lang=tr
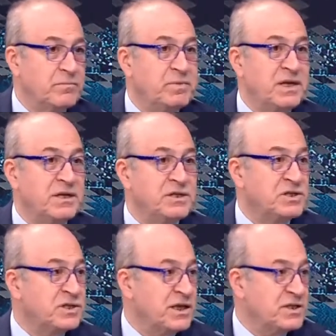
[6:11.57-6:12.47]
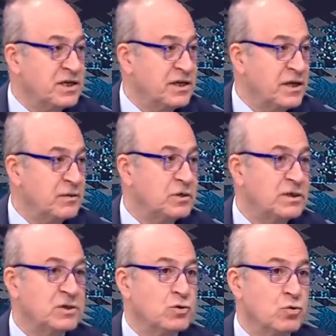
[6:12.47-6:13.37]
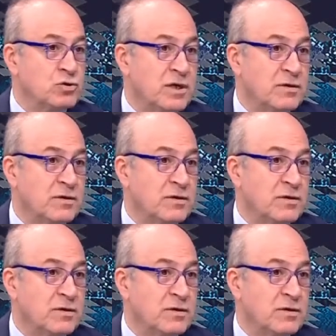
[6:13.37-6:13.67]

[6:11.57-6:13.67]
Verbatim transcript: Pjanic, Tekşerya, De Souza.